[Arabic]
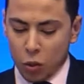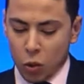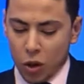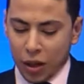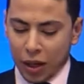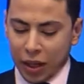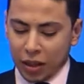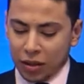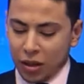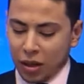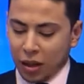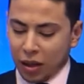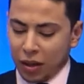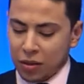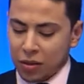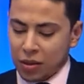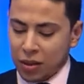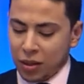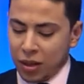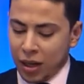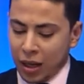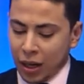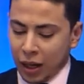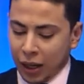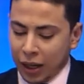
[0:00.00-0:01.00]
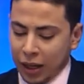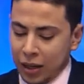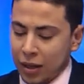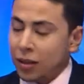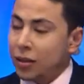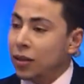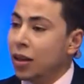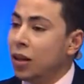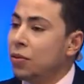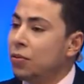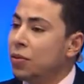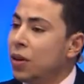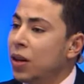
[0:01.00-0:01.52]
وقطاع غزة
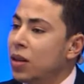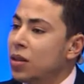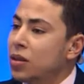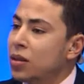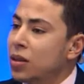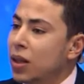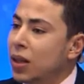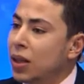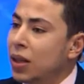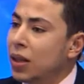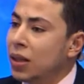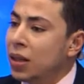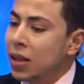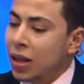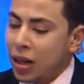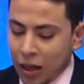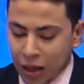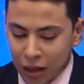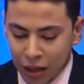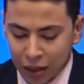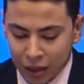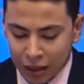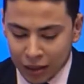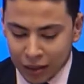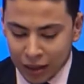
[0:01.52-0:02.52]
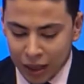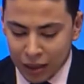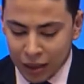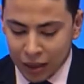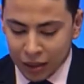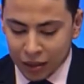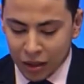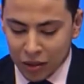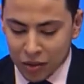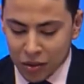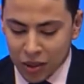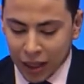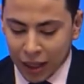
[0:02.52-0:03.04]
القيادة الفلسطينية قالت أن
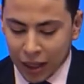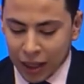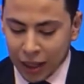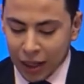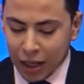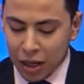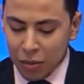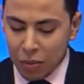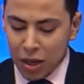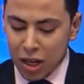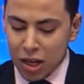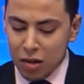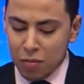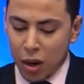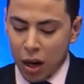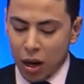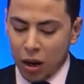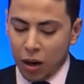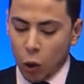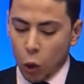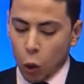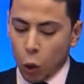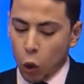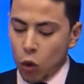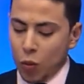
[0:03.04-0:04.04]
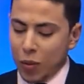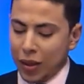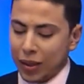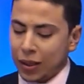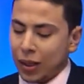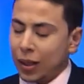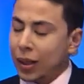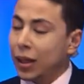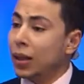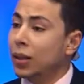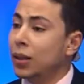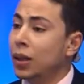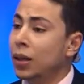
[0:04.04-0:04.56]
التنسيق الأمني مع حكومة
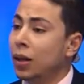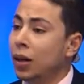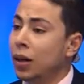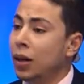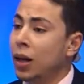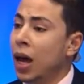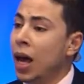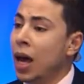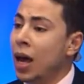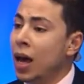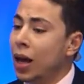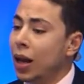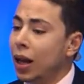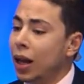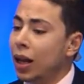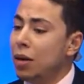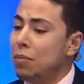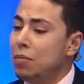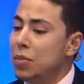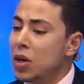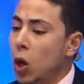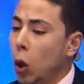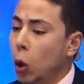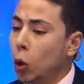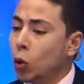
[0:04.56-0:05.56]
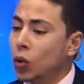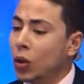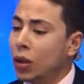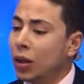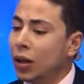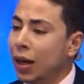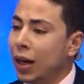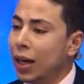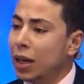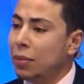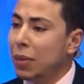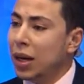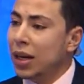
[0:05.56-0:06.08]
الاحتلال لم يعد
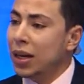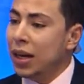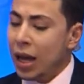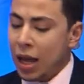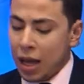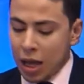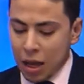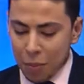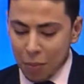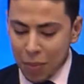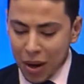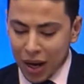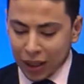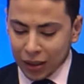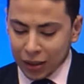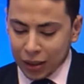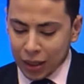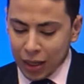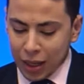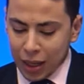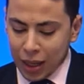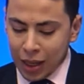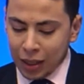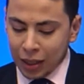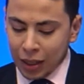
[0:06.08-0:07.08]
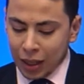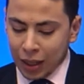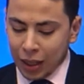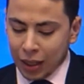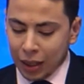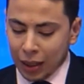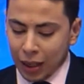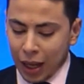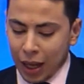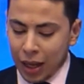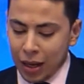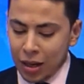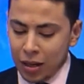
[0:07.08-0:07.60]
قائما بعد
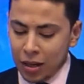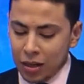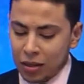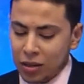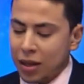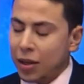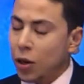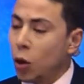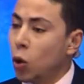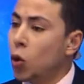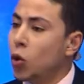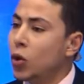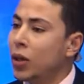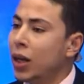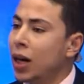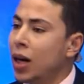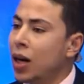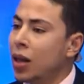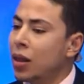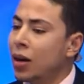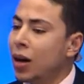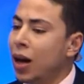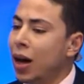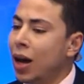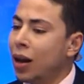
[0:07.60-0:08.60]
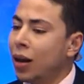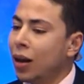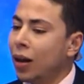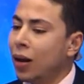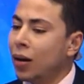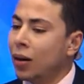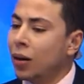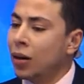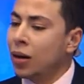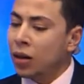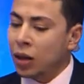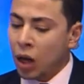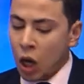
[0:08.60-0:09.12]
الآن هل سيكون لهذا
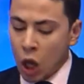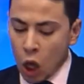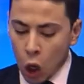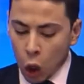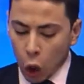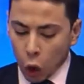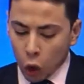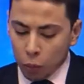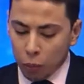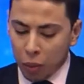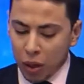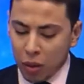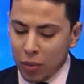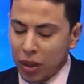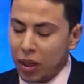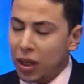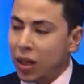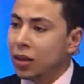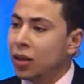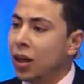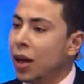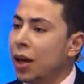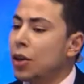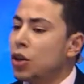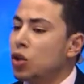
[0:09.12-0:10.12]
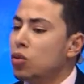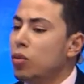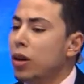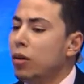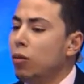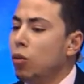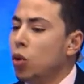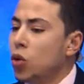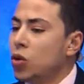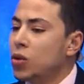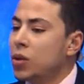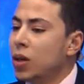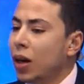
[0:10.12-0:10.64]
القرار ربما نتائج
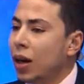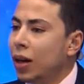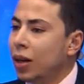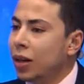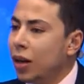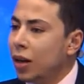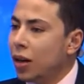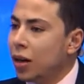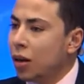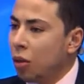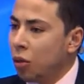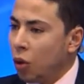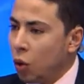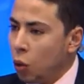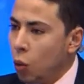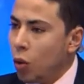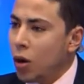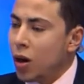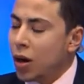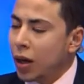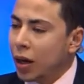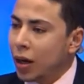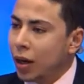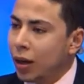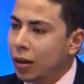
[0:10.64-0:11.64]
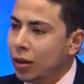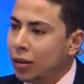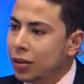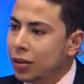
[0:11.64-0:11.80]
ملموسة على أرض الواقع؟